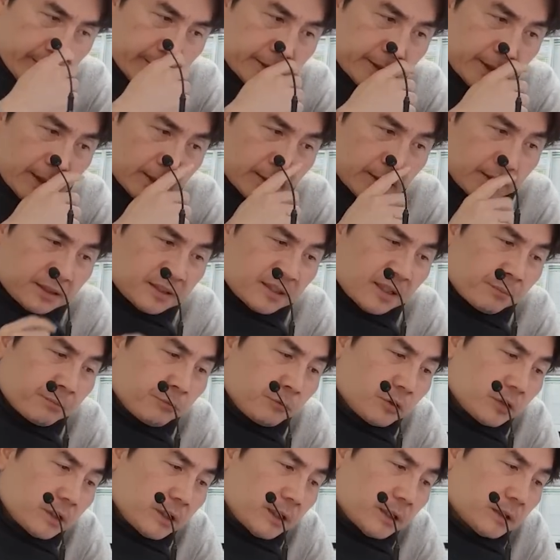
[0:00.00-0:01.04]
작년 삼
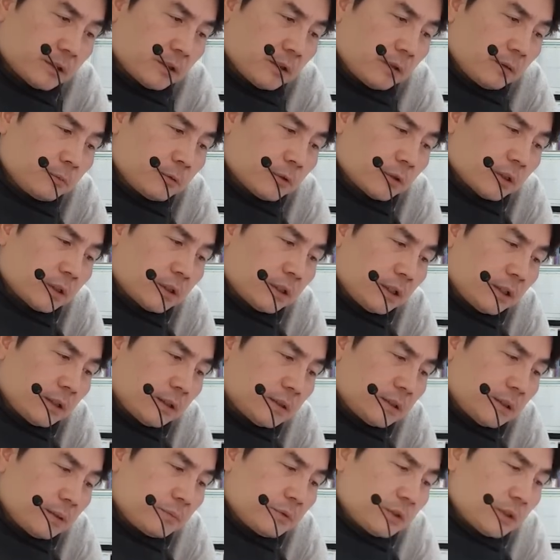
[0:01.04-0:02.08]
분기에 처음으로
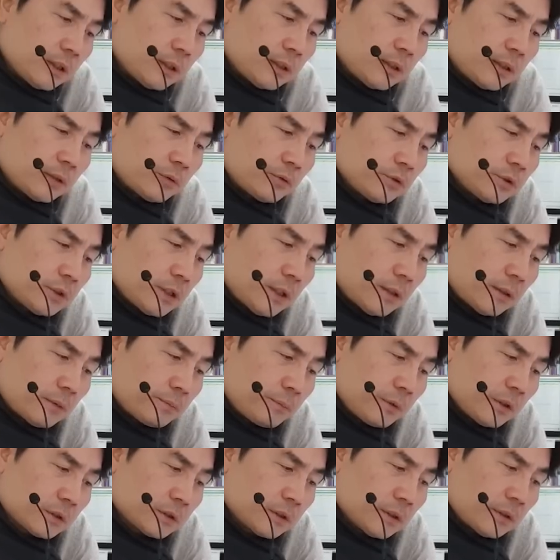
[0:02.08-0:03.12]
티에스엠씨에 투자한
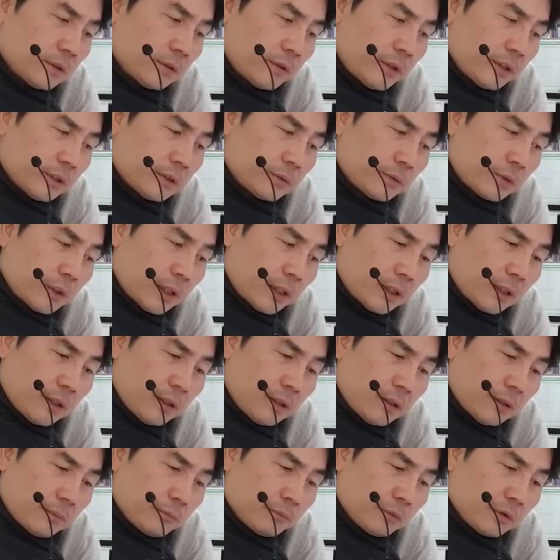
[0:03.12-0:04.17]
버크셔
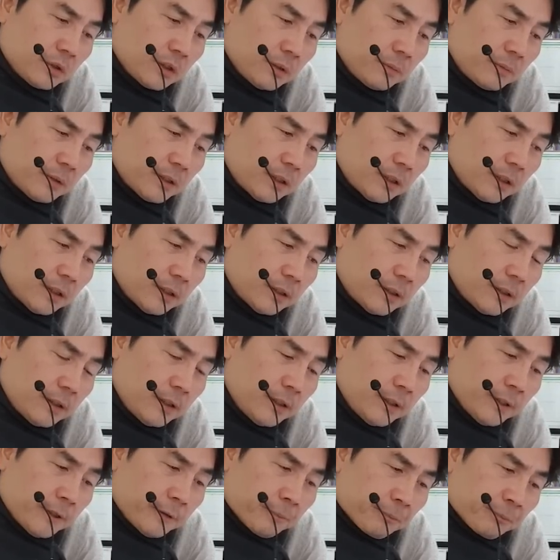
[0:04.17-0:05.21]
해서웨이가 한 분기 만에
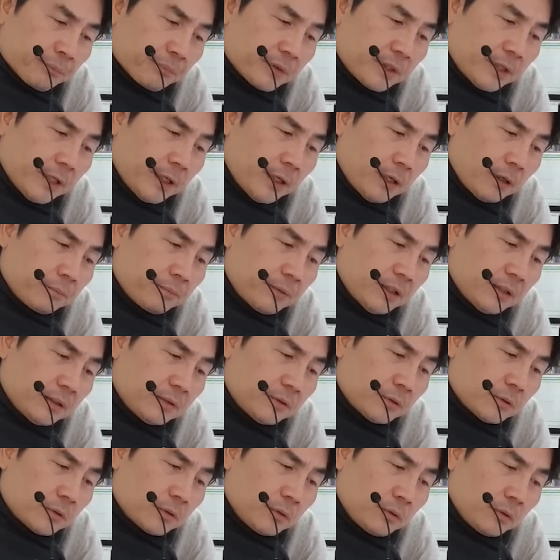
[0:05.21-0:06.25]
대량
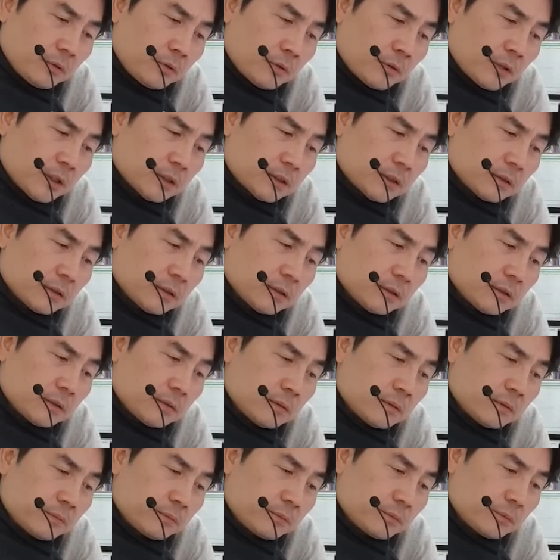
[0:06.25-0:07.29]
매도로 돌아선
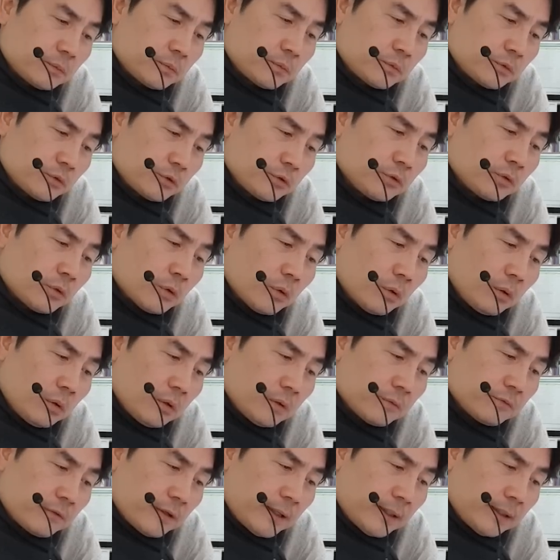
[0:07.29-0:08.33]
것을 두고
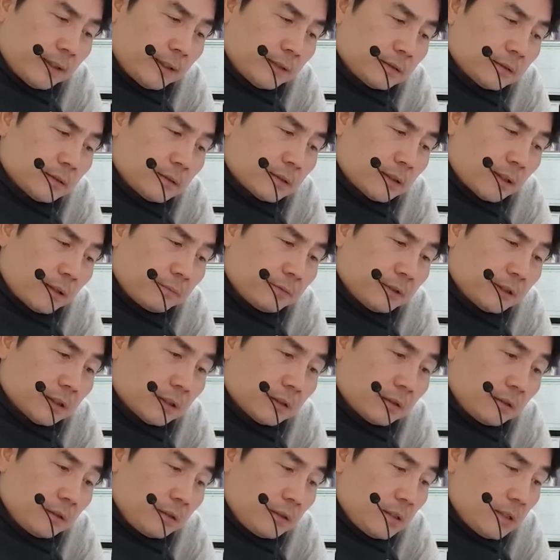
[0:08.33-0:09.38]
파이낸셜
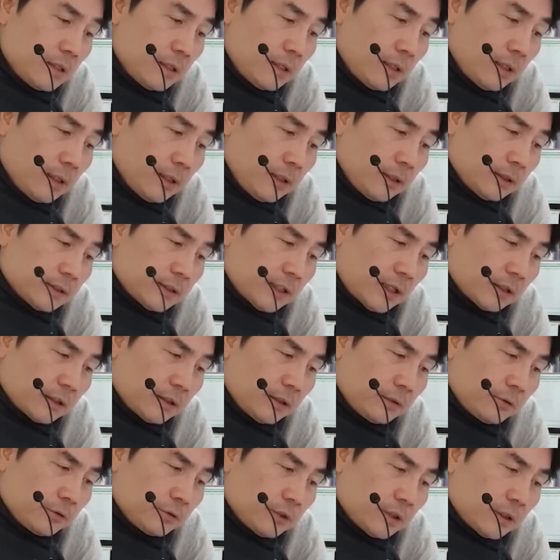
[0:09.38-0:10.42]
타임즈는
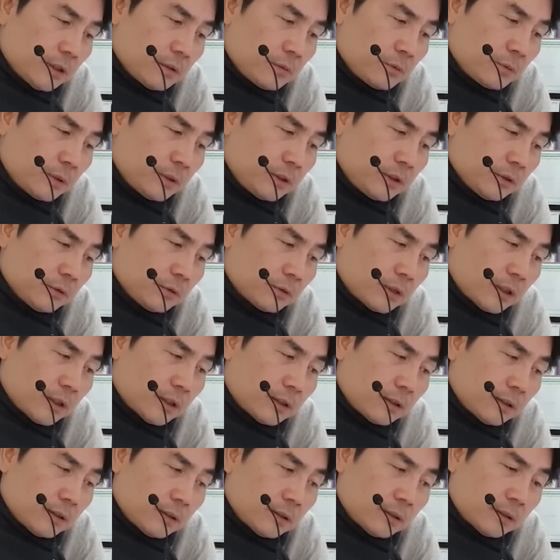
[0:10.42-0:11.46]
장기 투자를 원칙으로
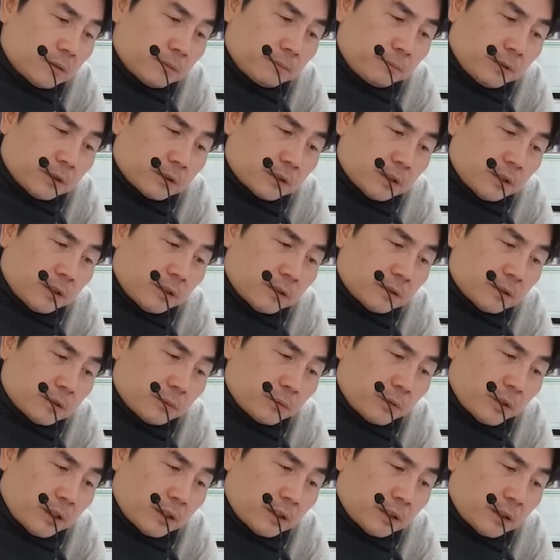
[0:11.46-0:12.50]
하는 버크셔
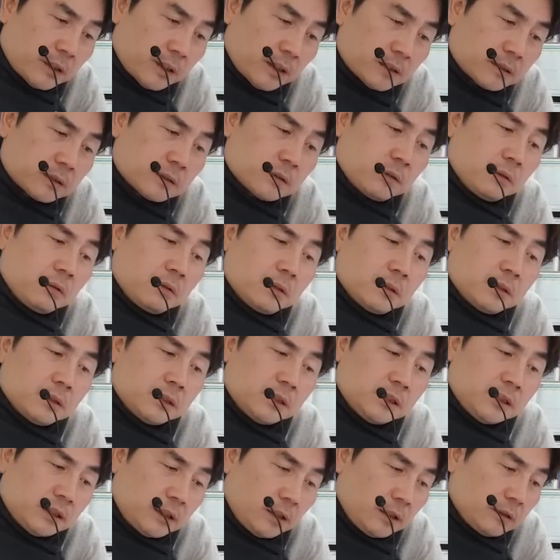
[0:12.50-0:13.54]
해서웨이에서
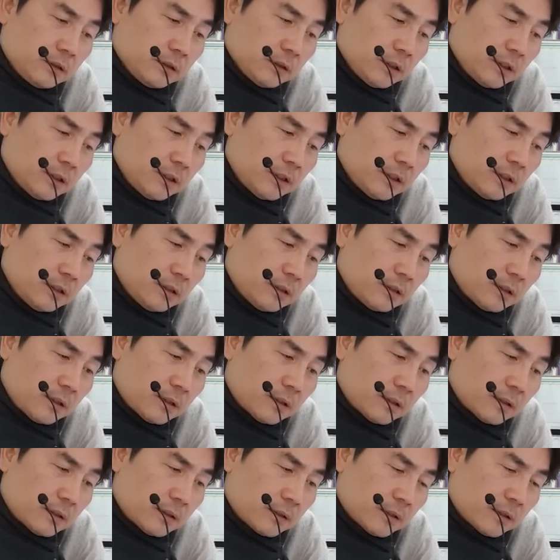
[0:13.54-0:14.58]
이례적인
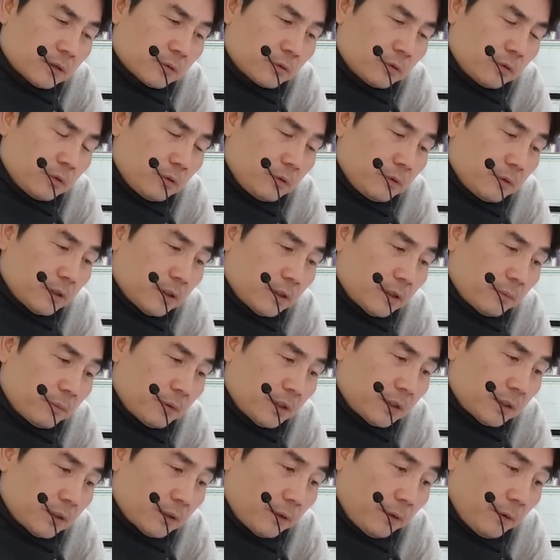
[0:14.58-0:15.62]
일이다 라고
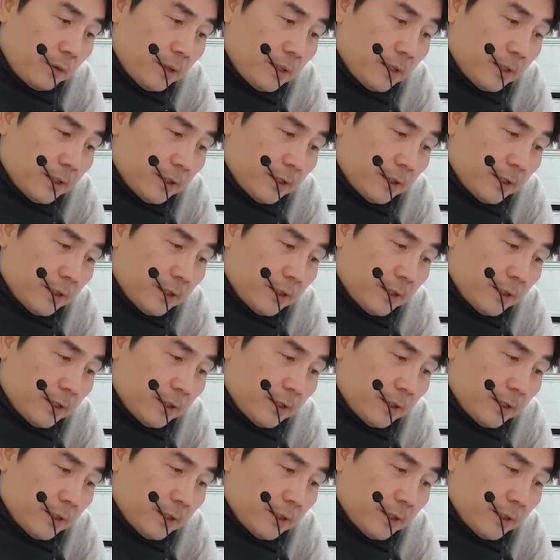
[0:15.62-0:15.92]
하면서